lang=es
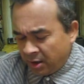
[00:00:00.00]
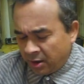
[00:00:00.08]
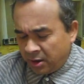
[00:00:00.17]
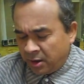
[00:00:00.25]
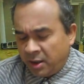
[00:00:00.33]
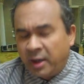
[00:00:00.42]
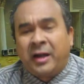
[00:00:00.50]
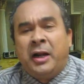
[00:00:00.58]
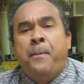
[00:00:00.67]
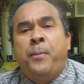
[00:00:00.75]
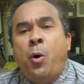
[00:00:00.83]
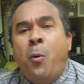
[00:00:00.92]
eh,
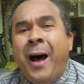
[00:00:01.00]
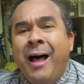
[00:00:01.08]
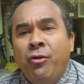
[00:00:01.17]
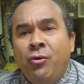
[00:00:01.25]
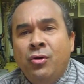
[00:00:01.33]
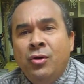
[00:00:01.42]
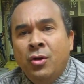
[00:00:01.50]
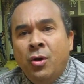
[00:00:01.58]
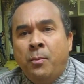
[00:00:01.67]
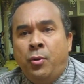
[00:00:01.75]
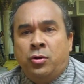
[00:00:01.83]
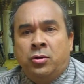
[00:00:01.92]
reprobado
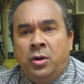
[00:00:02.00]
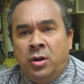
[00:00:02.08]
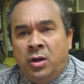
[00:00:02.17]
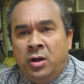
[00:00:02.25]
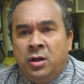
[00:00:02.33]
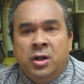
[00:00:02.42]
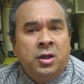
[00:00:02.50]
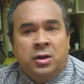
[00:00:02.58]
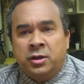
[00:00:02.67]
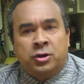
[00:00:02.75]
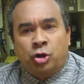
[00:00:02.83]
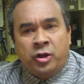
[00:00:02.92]
por
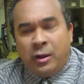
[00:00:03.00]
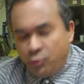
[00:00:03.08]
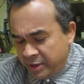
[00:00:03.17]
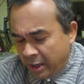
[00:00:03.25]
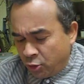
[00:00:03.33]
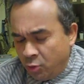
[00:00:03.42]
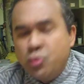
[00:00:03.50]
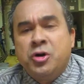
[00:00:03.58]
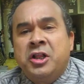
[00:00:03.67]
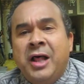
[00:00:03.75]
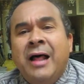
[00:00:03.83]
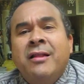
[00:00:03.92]
uh, toda una
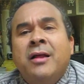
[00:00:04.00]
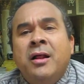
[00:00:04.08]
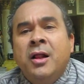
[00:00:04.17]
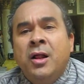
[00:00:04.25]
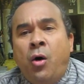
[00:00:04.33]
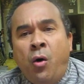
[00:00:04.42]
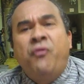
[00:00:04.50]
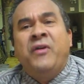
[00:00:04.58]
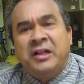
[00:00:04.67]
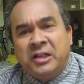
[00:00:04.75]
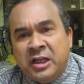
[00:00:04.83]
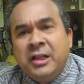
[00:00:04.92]
comunidad
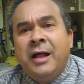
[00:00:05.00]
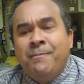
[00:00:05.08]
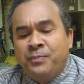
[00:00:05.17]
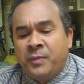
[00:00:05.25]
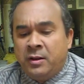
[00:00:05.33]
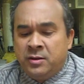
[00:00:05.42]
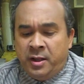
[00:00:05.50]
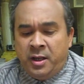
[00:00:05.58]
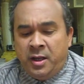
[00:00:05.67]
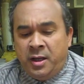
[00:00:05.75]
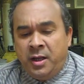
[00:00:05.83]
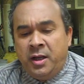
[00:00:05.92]
ofendida
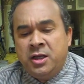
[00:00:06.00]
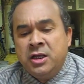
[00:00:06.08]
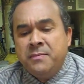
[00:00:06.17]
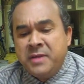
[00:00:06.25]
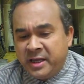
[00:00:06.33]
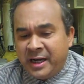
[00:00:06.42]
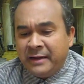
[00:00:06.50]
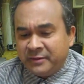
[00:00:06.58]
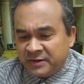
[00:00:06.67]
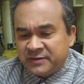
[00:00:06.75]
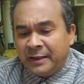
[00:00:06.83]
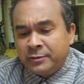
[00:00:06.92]
de
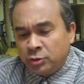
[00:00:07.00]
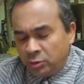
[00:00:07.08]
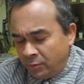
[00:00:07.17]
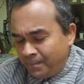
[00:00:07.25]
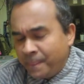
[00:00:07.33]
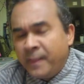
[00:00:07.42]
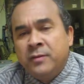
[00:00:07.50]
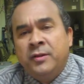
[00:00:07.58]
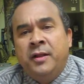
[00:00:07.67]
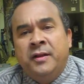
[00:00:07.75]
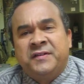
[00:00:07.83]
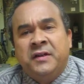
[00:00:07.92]
inmigrantes, tanto
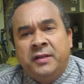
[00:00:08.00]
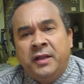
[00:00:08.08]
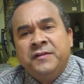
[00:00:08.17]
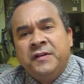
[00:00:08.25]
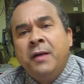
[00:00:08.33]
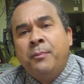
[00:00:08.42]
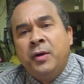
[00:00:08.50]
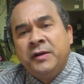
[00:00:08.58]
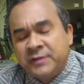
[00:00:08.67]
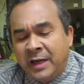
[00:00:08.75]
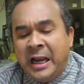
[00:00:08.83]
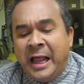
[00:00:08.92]
de descendencia
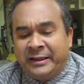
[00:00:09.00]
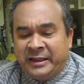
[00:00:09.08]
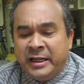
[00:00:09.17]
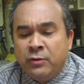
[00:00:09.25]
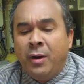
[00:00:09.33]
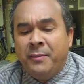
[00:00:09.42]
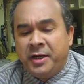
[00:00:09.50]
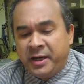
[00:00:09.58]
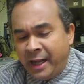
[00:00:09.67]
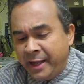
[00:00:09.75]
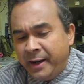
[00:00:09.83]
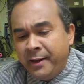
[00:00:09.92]
pues
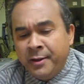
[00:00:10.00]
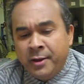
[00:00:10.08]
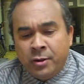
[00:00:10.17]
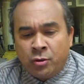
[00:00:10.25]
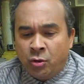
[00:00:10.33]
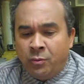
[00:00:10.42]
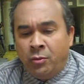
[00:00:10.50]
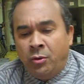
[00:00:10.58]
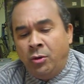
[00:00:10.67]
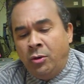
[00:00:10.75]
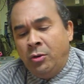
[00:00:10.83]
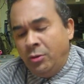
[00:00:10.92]
latinoamericana
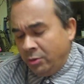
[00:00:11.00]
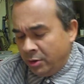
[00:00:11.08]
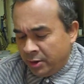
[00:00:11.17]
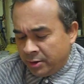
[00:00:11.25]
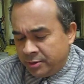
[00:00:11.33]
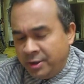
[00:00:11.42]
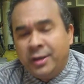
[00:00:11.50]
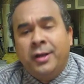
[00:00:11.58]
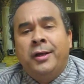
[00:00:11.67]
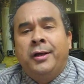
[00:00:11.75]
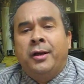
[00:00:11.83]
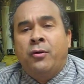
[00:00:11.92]
como
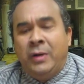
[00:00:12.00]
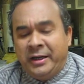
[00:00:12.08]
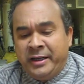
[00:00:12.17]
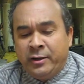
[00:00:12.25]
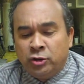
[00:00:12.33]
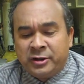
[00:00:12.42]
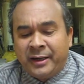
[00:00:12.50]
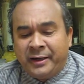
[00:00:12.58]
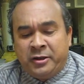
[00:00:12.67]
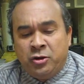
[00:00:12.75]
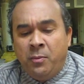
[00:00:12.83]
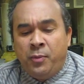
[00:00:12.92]
de cualquier otra
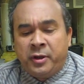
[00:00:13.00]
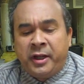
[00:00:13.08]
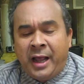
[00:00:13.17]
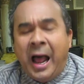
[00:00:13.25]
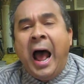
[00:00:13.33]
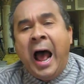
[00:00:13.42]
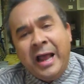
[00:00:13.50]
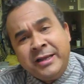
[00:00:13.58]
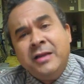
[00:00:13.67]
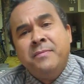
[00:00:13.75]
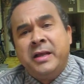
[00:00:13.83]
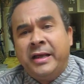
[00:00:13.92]
región, porque
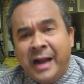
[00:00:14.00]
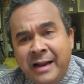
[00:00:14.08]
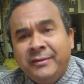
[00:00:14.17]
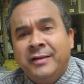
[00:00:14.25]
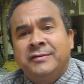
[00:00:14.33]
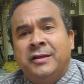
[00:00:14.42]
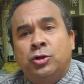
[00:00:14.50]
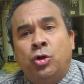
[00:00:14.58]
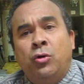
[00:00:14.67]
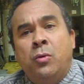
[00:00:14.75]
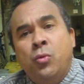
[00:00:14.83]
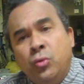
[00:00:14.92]
hay inmigrantes de
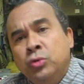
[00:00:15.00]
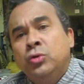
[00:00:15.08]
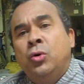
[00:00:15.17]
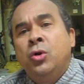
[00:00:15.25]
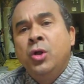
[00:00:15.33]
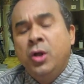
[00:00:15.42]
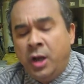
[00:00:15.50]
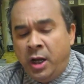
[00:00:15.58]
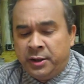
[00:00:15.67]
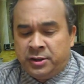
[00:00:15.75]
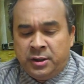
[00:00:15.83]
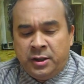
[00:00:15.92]
todo el mundo
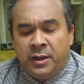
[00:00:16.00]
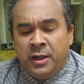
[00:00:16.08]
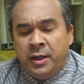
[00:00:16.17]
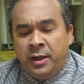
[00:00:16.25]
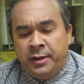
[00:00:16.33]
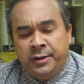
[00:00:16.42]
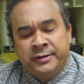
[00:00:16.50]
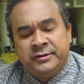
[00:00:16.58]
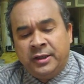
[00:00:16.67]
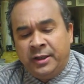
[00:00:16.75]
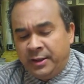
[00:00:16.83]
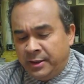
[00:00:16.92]
aquí en
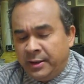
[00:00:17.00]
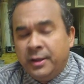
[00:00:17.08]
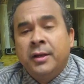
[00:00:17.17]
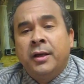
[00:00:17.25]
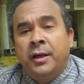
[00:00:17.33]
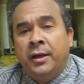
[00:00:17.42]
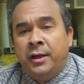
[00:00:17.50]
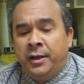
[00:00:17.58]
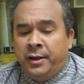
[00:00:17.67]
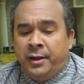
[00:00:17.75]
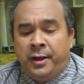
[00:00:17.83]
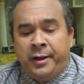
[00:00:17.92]
este
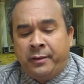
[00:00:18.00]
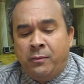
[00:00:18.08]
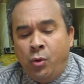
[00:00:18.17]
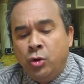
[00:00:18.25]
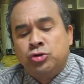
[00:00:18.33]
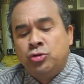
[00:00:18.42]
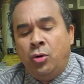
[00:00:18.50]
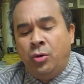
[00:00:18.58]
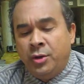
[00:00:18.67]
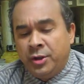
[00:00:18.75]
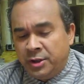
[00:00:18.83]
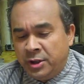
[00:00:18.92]
eh,
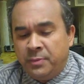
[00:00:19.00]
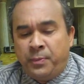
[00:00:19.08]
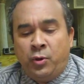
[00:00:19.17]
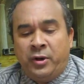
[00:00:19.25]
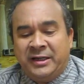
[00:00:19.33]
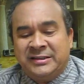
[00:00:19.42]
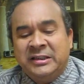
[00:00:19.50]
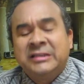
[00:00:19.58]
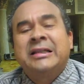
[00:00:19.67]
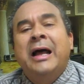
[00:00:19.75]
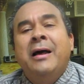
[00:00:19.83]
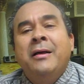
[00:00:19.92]
hermoso y
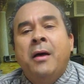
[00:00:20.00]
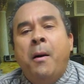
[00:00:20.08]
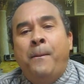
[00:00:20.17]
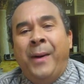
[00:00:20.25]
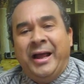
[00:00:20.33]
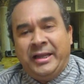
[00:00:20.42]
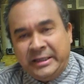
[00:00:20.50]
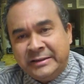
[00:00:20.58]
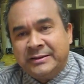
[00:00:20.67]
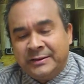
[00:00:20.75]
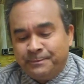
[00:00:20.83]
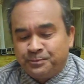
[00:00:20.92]
progresista
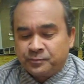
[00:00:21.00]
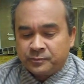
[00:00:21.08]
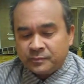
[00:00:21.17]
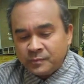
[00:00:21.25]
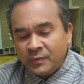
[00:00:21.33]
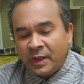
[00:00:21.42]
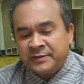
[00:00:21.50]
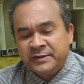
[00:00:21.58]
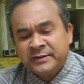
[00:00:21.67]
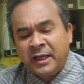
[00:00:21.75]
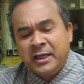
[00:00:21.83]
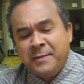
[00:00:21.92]
país. Así
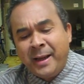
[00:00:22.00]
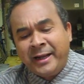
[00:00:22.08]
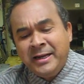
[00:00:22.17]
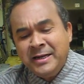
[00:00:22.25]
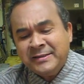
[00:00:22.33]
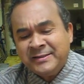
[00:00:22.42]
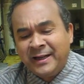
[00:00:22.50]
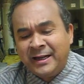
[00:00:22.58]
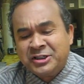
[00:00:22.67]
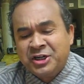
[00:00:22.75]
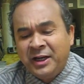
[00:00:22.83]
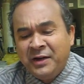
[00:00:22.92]
es que imagínense
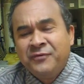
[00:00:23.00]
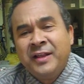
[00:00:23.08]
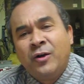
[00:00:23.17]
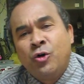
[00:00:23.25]
al sheriff del